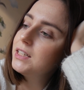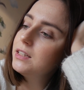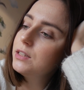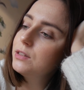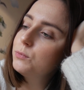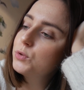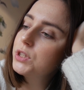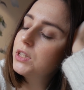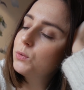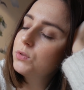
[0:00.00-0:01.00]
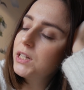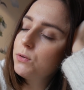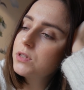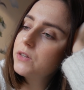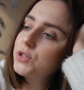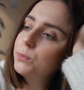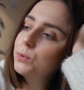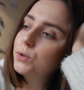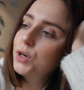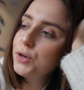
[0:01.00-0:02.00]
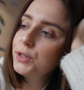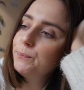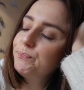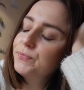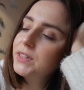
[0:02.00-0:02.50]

nigdy mu się nie udało, zawsze był chory.